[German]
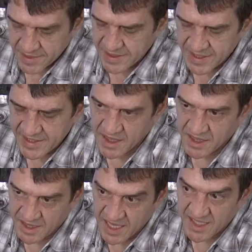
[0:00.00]

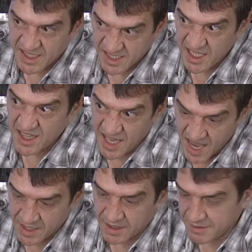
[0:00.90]

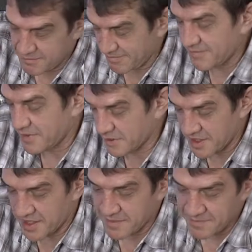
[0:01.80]
Lichtintensität.
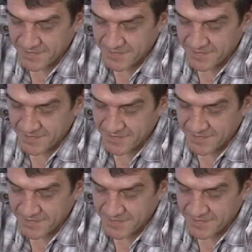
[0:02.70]
Okay.